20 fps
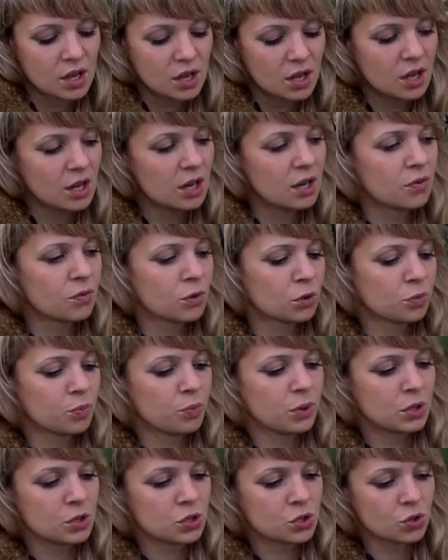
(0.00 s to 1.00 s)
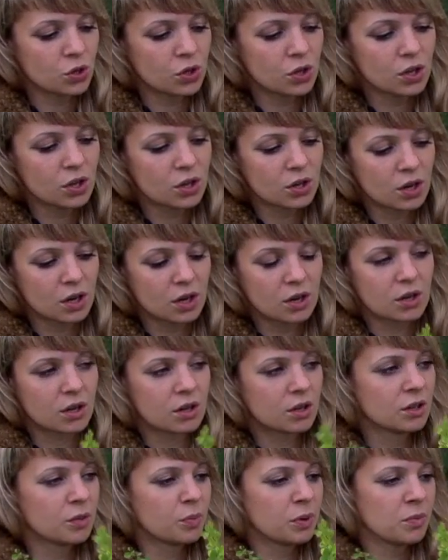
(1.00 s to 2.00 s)
Или вот большой, как,
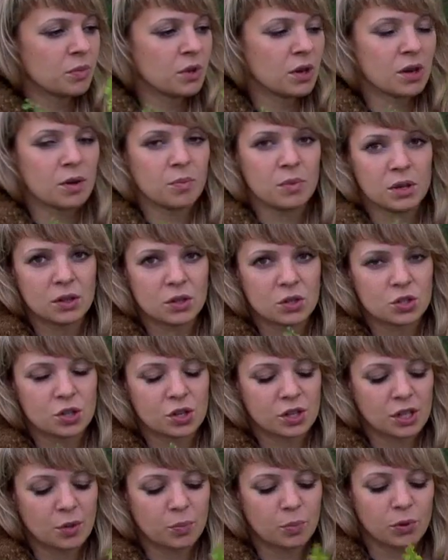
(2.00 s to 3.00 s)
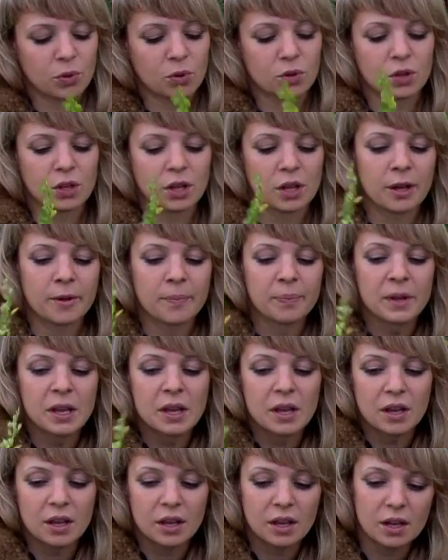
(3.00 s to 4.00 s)
например, рябина черноплодная,
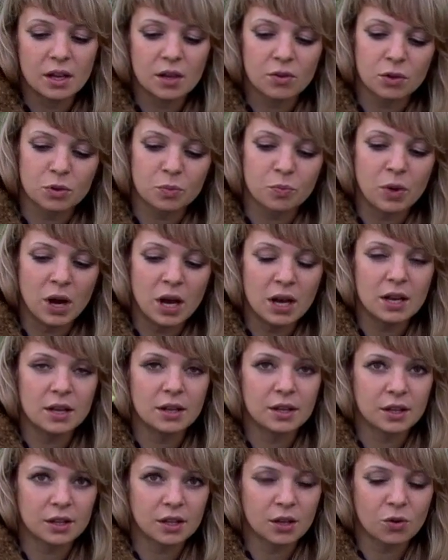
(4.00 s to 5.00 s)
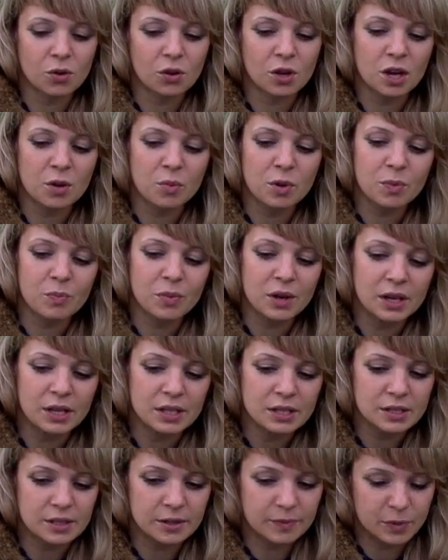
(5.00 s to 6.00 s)
или вот маленький такой, как
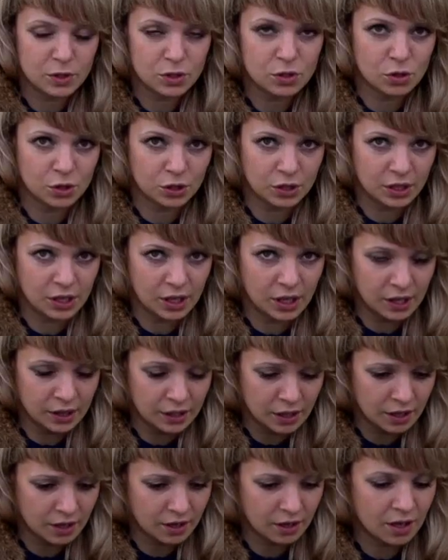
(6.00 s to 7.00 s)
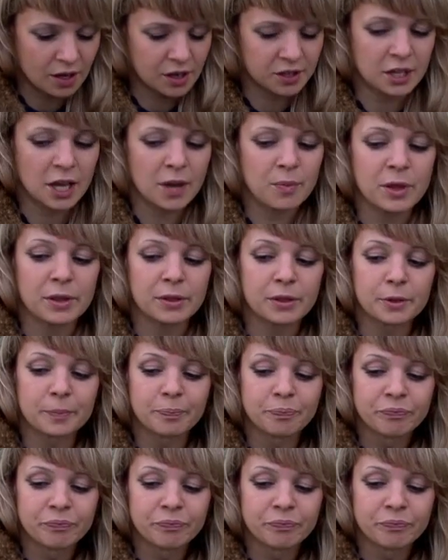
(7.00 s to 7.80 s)
барбарис, сорта Green Ornament.